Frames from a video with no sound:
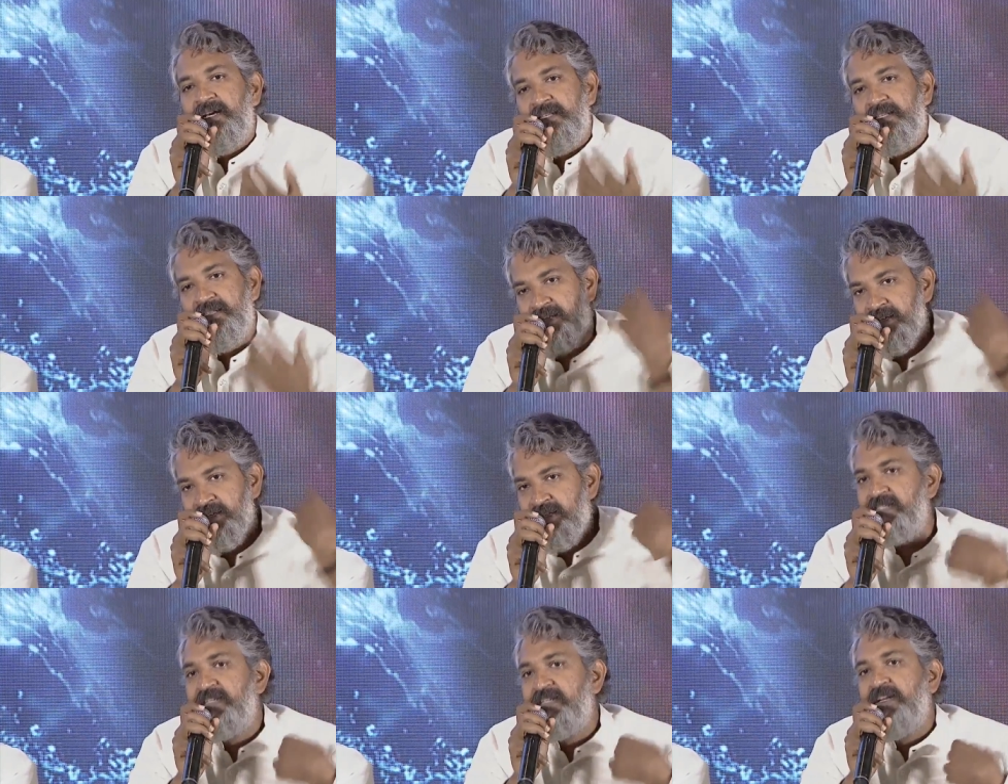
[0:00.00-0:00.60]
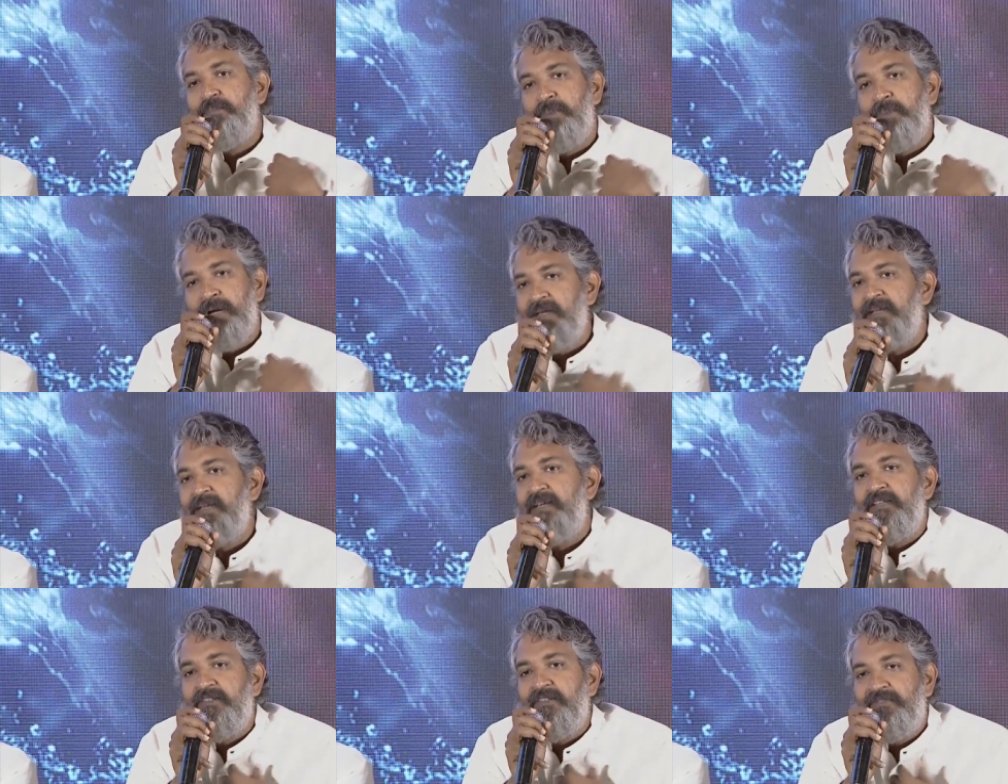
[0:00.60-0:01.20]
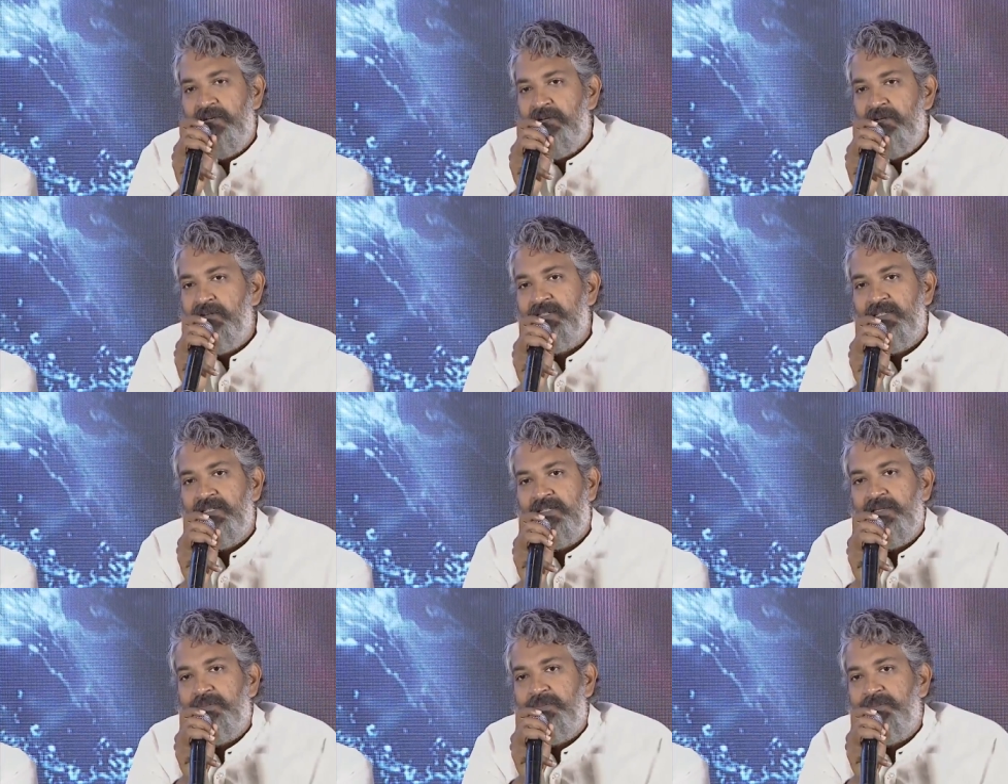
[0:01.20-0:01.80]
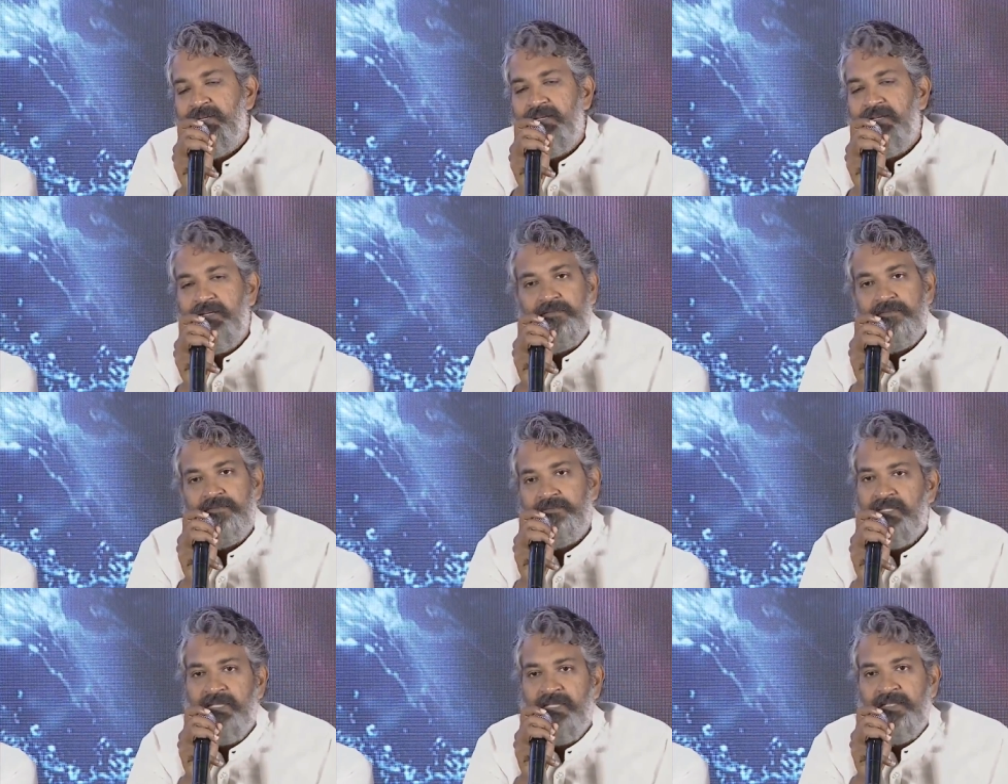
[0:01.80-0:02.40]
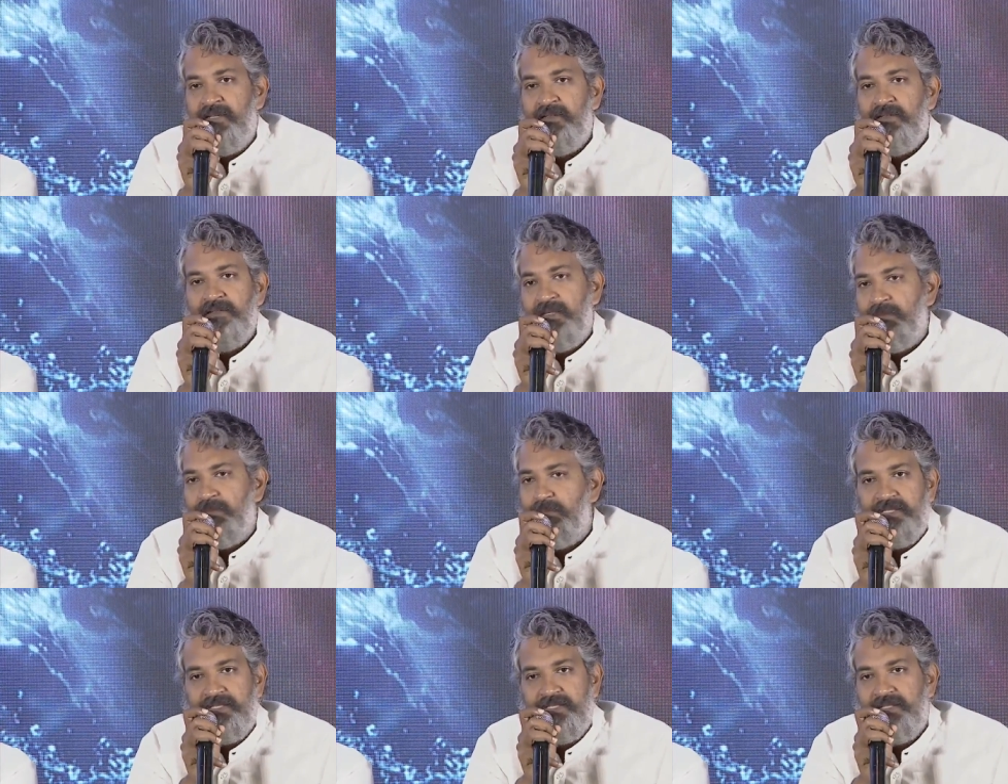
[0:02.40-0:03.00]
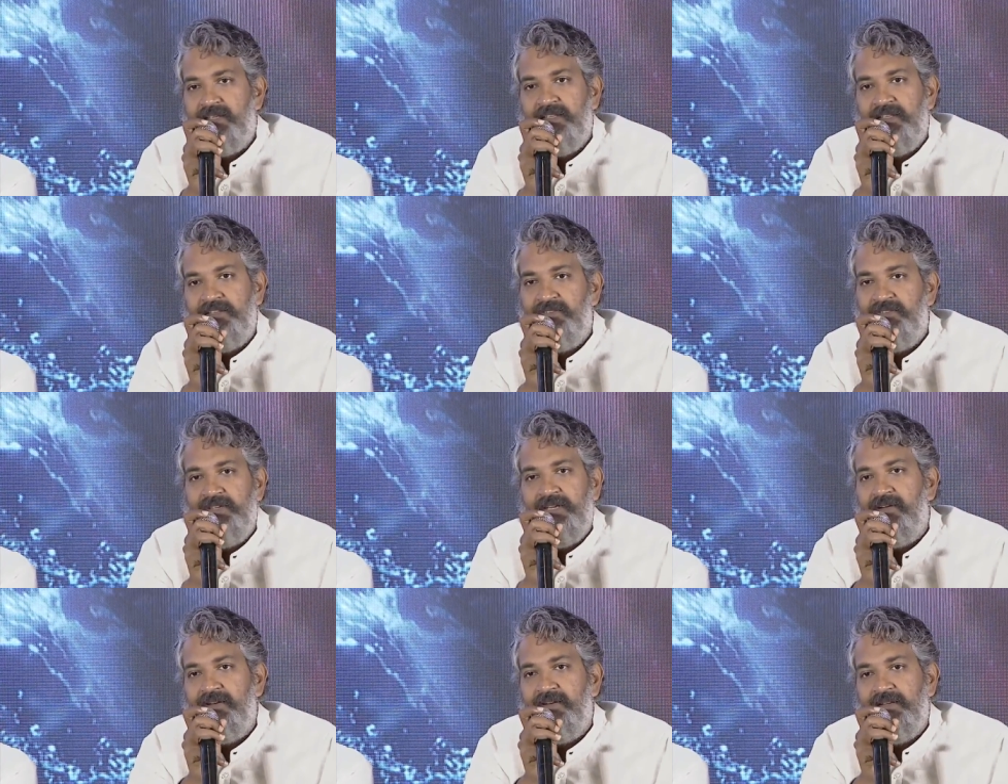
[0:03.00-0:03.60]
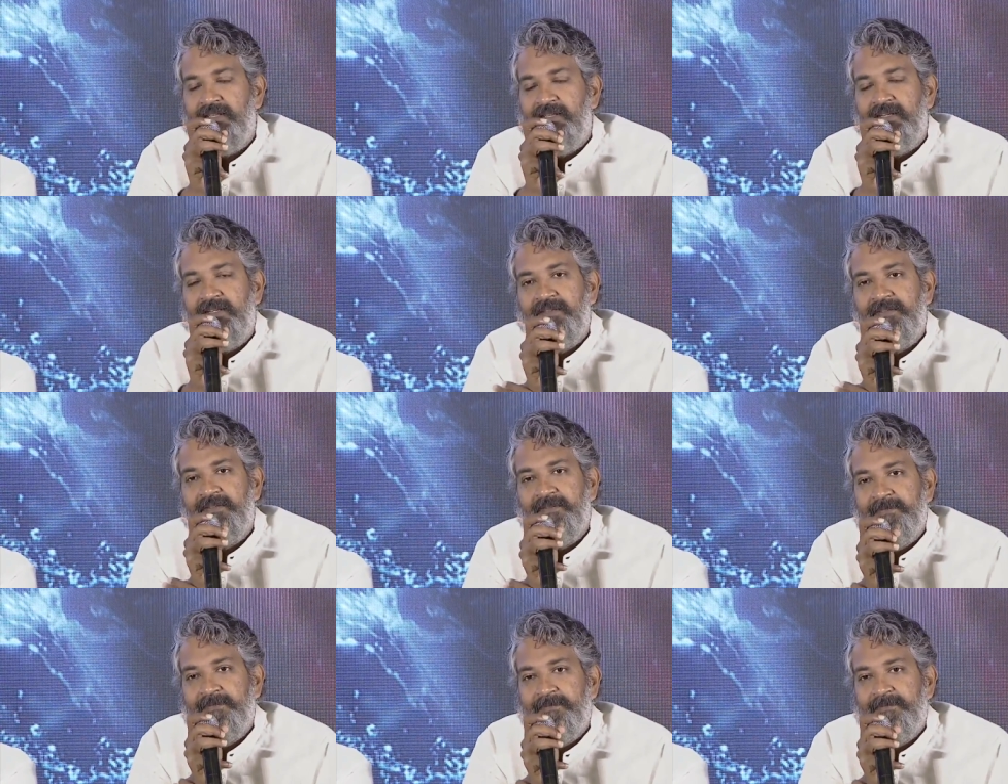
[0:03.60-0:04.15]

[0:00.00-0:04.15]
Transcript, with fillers: అది ఎడిషనల్ బలం కింద ఫీల్ అవుతున్నాను తప్ప నేను ఏనాడు దాని ప్రెషర్ కింద ఫీల్ అవ్వలేదండి